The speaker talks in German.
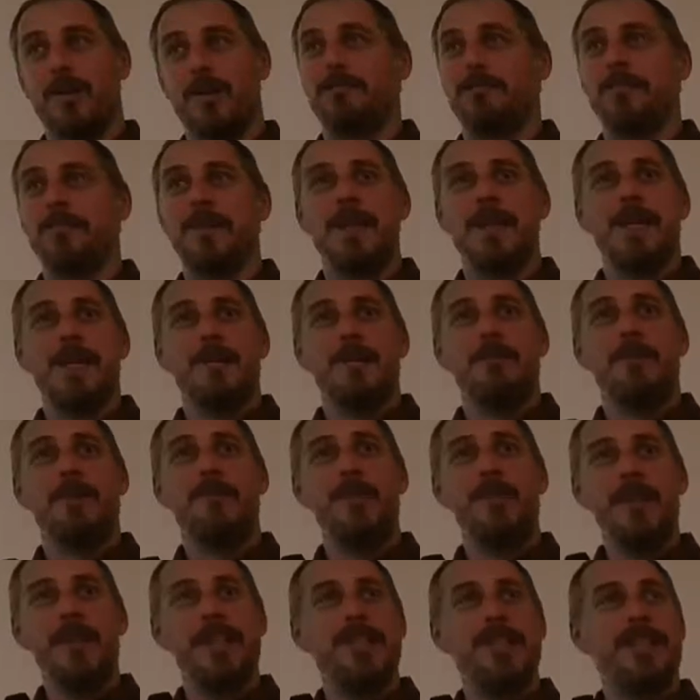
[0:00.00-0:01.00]
ähm,
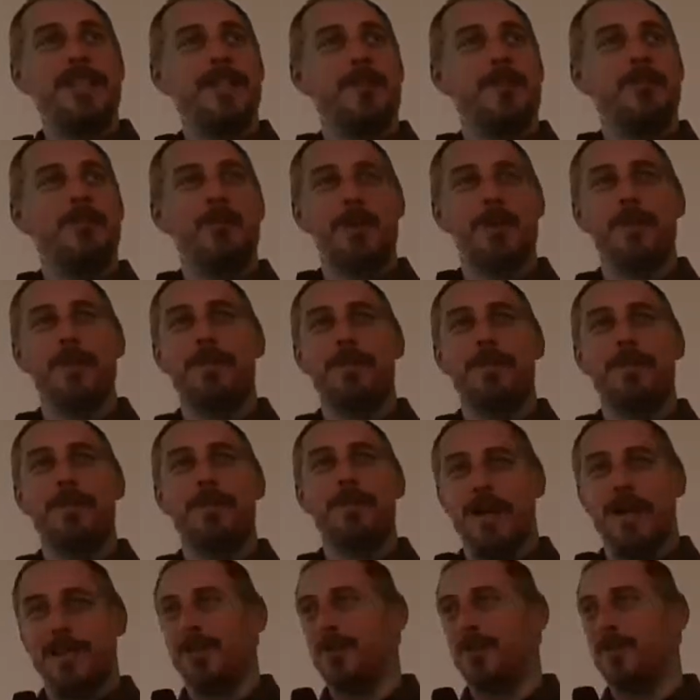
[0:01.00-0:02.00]
man findet hier gute
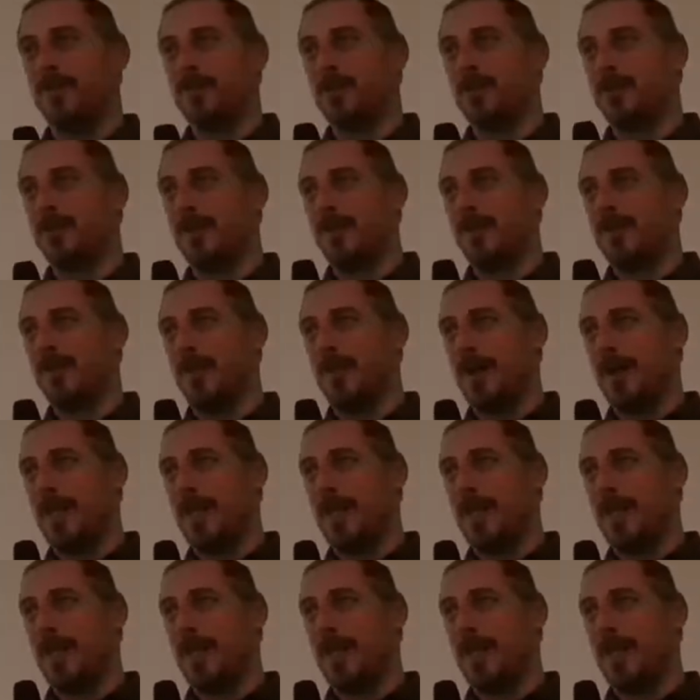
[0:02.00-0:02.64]
Partner, um sowas